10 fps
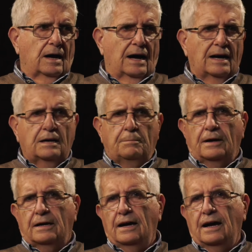Anche
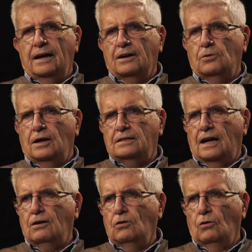perché era un
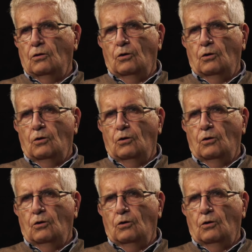attacco